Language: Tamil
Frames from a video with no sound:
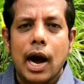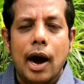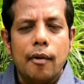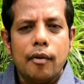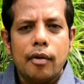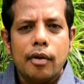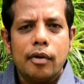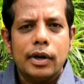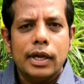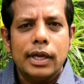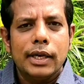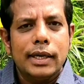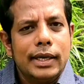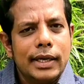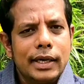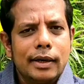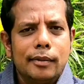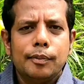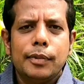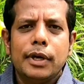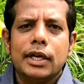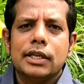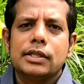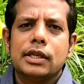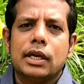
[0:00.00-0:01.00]
அவருடைய
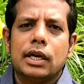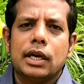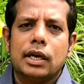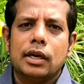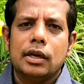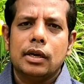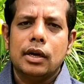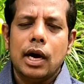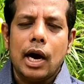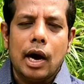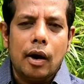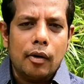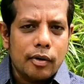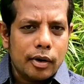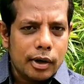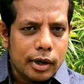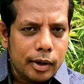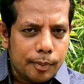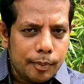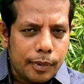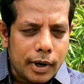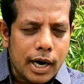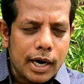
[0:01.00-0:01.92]
நிறம் பேசல அவருடைய